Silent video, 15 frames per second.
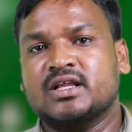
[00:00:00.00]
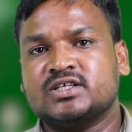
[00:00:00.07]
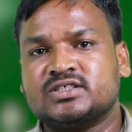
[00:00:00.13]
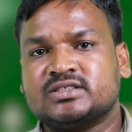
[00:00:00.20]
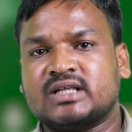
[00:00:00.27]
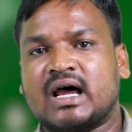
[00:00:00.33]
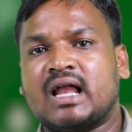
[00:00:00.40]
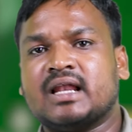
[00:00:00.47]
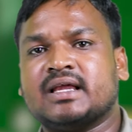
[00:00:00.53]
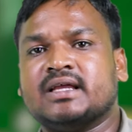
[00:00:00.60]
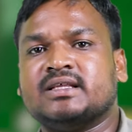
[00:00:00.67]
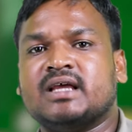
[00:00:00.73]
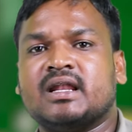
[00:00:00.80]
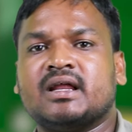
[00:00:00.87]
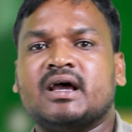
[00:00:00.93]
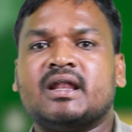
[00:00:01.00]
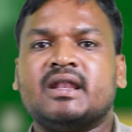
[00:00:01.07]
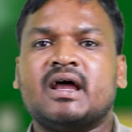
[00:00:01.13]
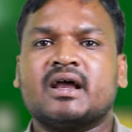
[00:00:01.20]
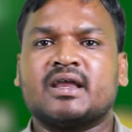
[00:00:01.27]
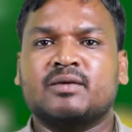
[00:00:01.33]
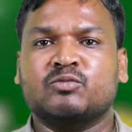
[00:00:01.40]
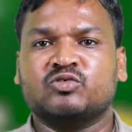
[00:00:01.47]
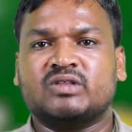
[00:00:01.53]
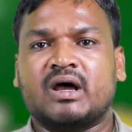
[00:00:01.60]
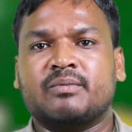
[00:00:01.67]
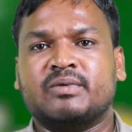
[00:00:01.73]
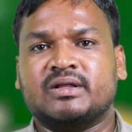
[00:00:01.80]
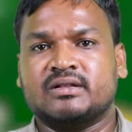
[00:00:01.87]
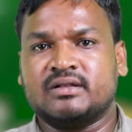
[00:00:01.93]
इस साल के जनगणना के
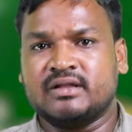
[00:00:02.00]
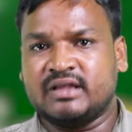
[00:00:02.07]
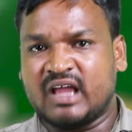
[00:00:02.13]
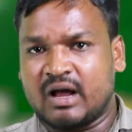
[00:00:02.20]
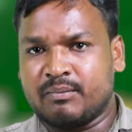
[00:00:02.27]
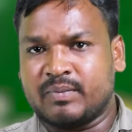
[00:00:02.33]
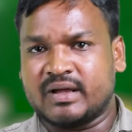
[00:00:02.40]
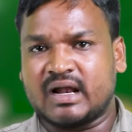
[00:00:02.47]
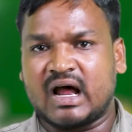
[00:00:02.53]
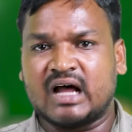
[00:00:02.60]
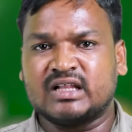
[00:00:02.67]
मुताबिक यहां पर